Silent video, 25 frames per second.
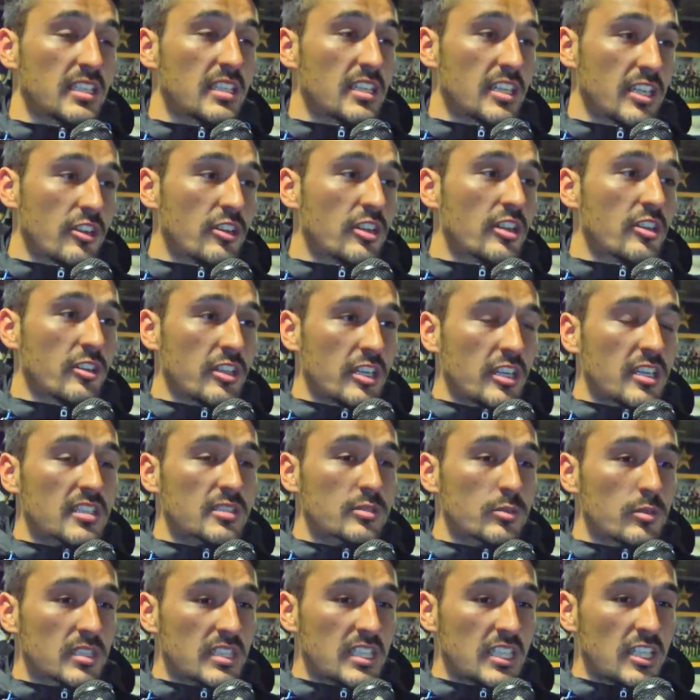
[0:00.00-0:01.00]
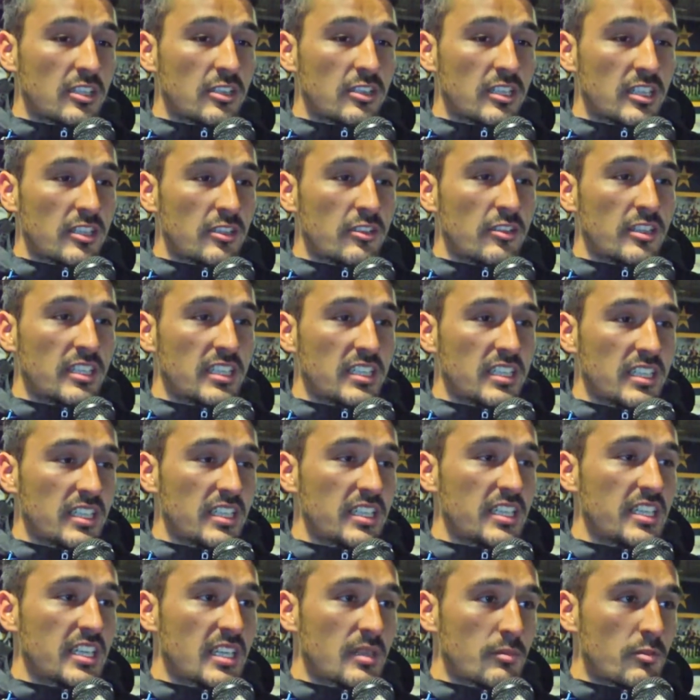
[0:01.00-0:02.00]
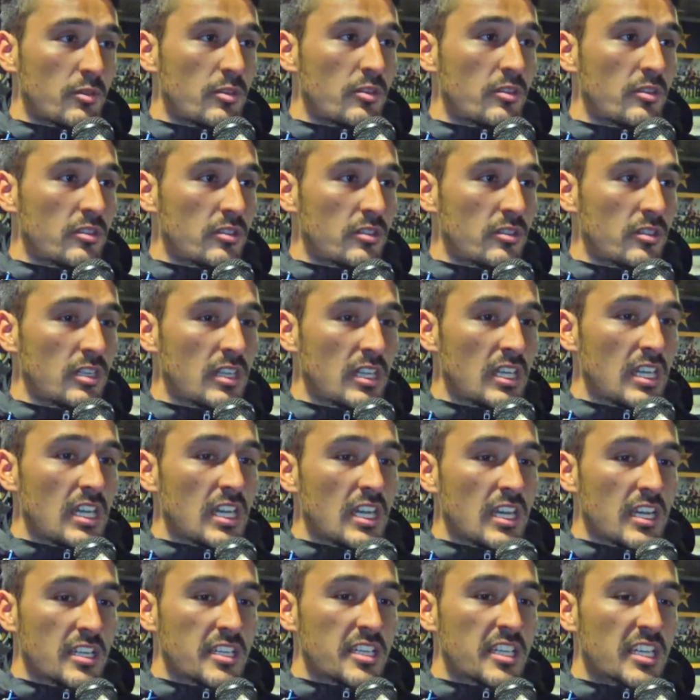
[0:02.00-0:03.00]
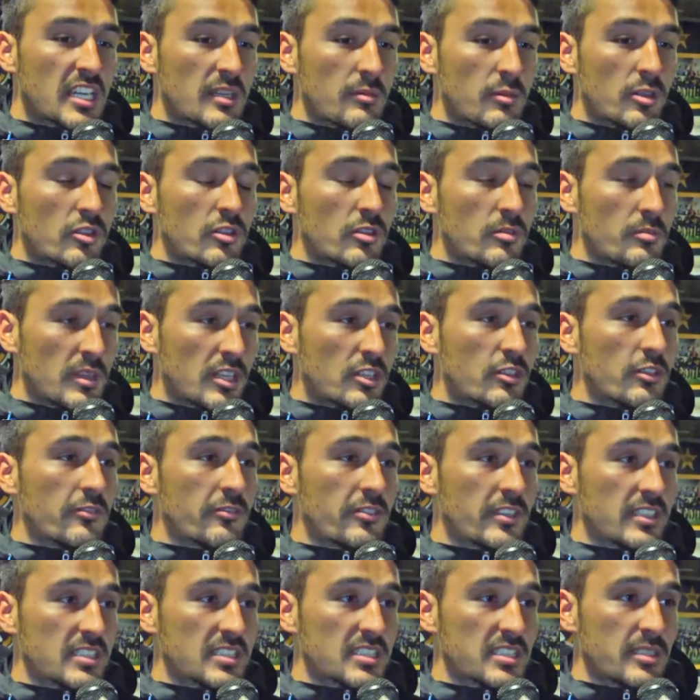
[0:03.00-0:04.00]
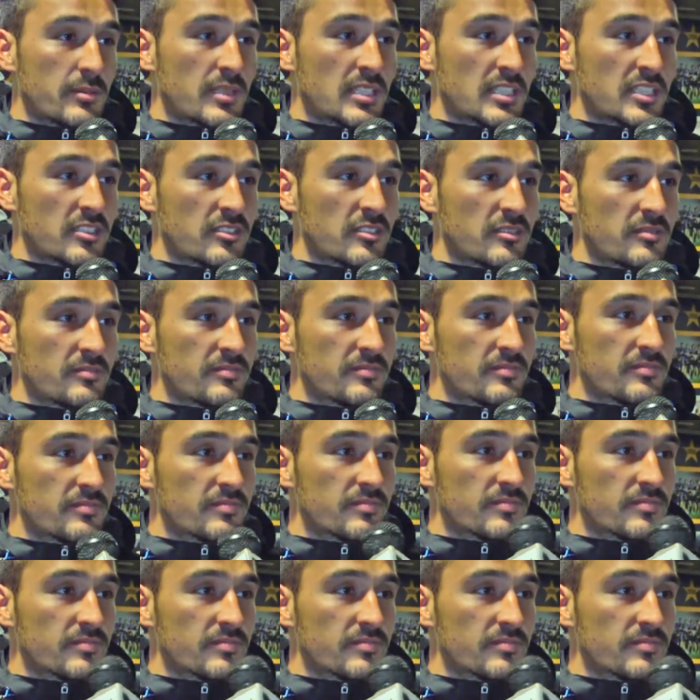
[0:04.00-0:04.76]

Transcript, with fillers: creo que con el resultado de ahora eh, llegamos, llegamos con más confianza a ese partido.